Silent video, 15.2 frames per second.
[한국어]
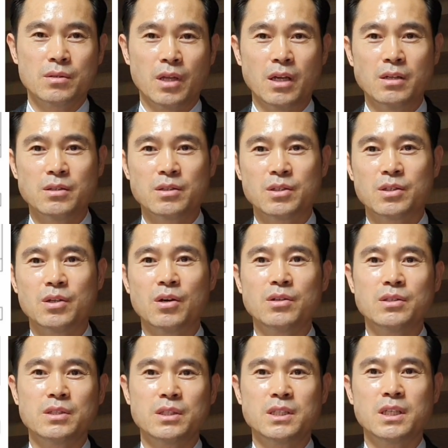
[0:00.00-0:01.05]
되는
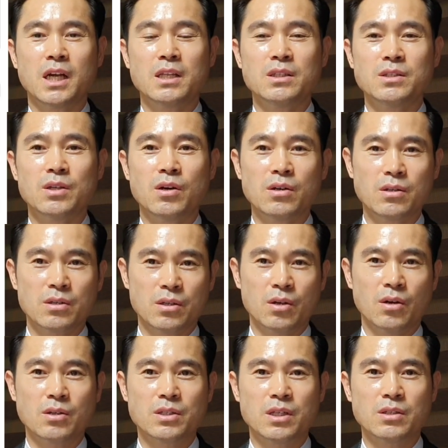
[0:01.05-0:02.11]
그런 시간적,
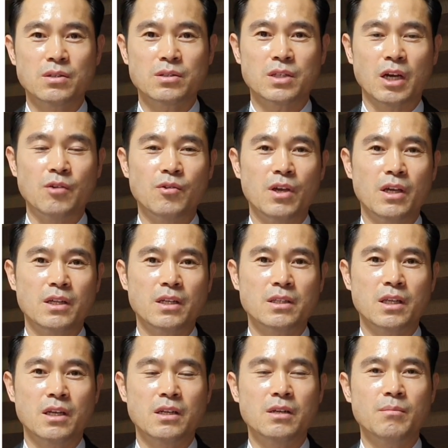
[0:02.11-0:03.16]
경제적 자유의
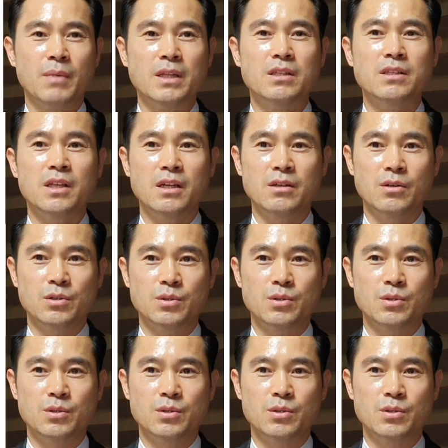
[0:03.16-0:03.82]
상태를 만든다는